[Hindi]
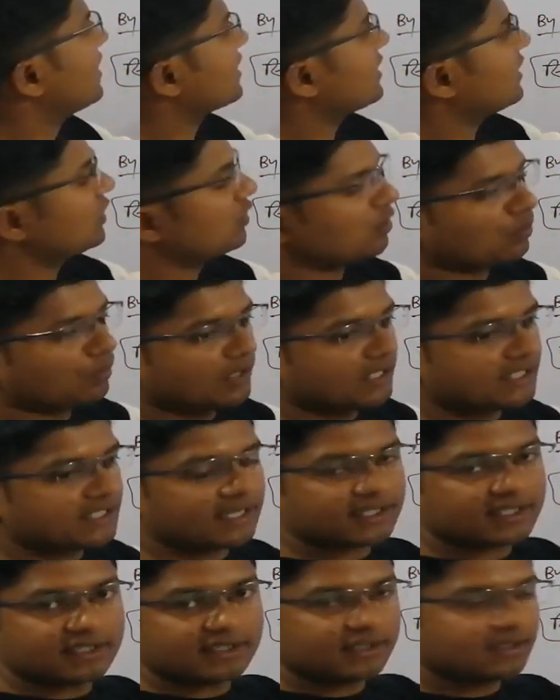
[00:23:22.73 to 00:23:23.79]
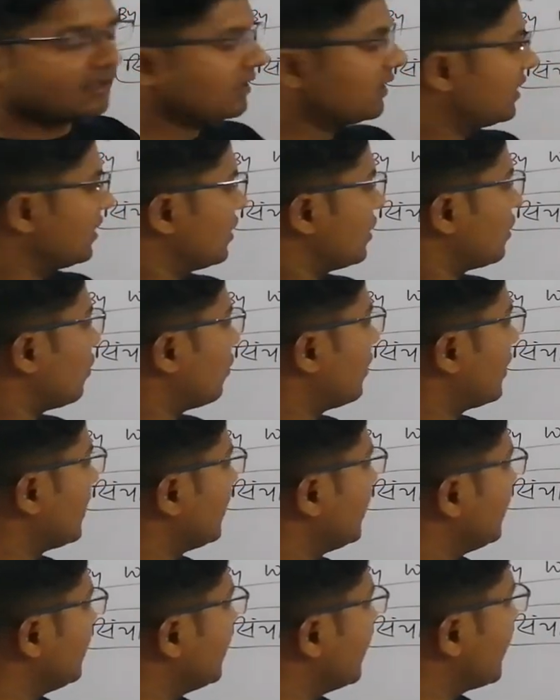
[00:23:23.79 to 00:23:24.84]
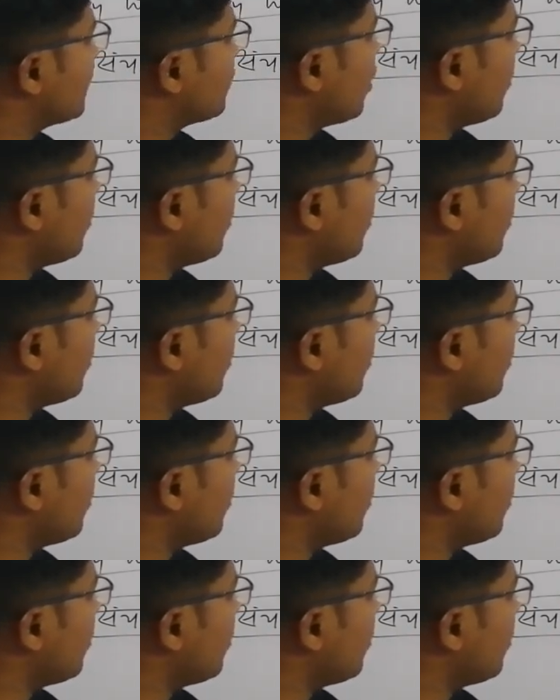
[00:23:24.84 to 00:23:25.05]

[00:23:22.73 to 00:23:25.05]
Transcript: झारखंड और उड़ीसा की और ये